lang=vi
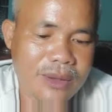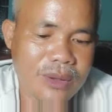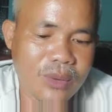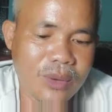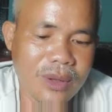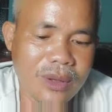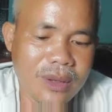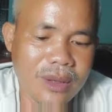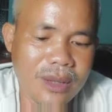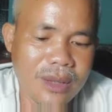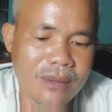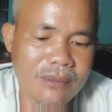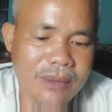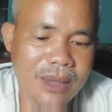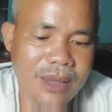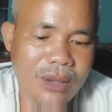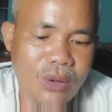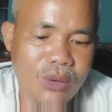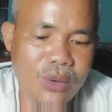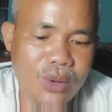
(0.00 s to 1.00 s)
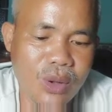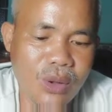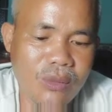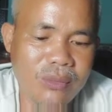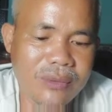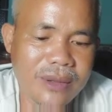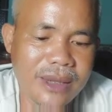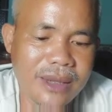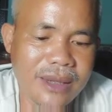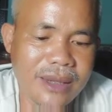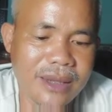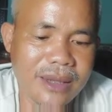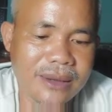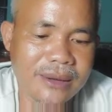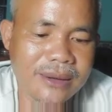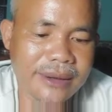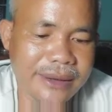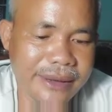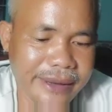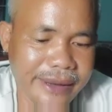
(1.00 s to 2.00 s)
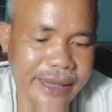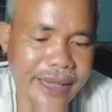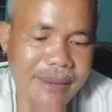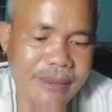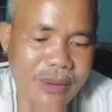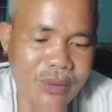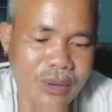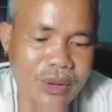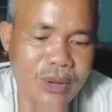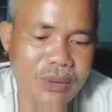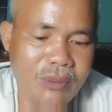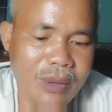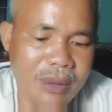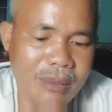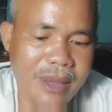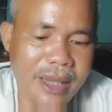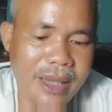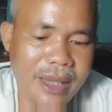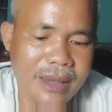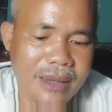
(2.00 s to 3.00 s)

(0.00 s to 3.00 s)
số lượng lớn mà lỗ vốn nhân lên thì thiệt hại bao nhiêu bà B